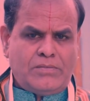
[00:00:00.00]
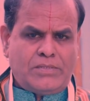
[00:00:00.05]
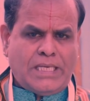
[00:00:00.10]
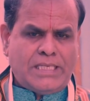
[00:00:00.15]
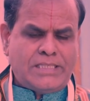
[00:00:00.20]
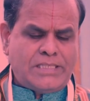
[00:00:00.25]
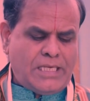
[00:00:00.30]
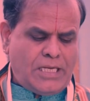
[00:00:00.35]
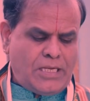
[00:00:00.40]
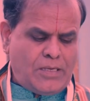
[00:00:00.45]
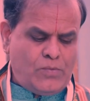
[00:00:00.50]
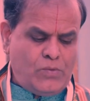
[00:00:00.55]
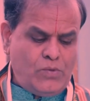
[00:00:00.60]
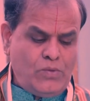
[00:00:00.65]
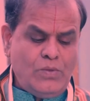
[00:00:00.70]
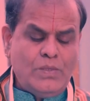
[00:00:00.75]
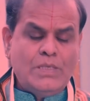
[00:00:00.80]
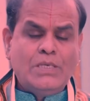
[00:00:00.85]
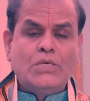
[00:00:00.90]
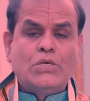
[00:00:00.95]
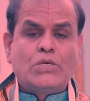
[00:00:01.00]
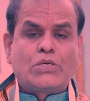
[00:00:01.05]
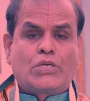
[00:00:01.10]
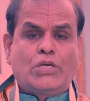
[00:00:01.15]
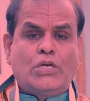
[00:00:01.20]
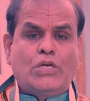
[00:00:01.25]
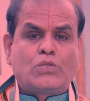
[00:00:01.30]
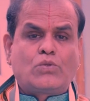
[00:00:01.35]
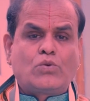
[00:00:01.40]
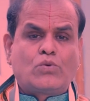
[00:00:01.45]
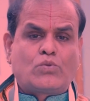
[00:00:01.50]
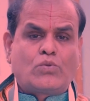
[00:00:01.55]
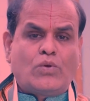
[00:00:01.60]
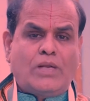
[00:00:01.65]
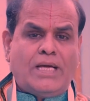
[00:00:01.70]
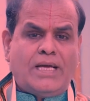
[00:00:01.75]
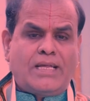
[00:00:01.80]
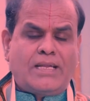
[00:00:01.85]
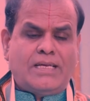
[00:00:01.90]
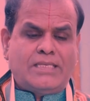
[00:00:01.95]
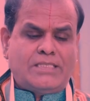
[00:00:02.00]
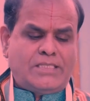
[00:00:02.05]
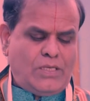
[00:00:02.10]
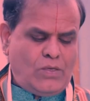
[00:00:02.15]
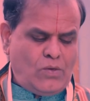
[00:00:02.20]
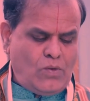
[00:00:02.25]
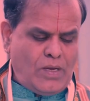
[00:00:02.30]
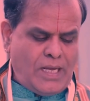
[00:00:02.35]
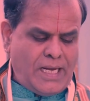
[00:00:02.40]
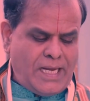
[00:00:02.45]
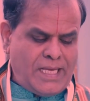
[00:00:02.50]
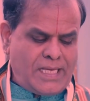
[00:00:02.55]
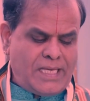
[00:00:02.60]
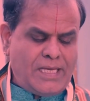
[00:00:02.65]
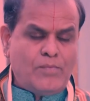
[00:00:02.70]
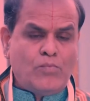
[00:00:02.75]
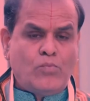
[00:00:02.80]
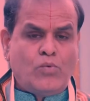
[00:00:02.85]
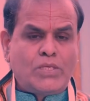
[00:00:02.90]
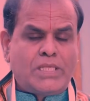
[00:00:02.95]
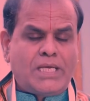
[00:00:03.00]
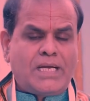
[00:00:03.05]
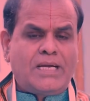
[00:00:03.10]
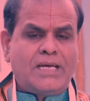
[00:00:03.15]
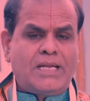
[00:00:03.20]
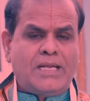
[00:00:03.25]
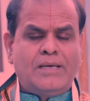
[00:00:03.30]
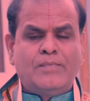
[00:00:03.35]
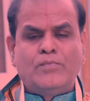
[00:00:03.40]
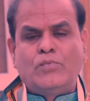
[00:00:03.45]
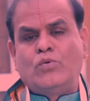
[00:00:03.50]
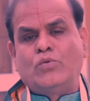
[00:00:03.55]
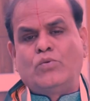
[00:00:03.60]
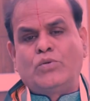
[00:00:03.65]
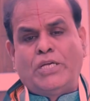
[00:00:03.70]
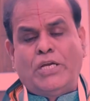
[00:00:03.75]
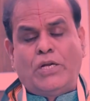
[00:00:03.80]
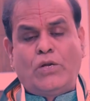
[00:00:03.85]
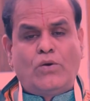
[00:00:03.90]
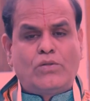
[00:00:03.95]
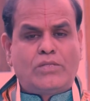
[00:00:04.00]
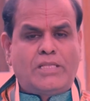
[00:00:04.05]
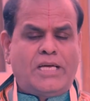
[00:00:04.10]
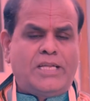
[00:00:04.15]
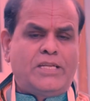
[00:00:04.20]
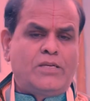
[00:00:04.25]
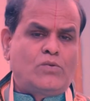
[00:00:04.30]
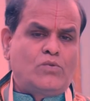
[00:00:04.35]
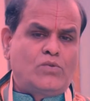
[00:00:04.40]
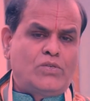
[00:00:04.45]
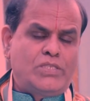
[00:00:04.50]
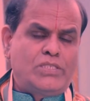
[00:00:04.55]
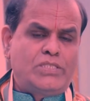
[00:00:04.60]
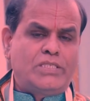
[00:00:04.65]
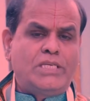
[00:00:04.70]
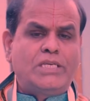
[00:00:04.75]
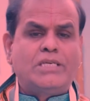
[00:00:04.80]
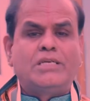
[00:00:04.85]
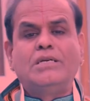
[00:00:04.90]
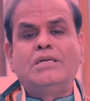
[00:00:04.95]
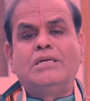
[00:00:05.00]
సంచారము కేతు తులారాశిలో అలాగే బుధగ్రహము ఏడో తారీఖు నుంచి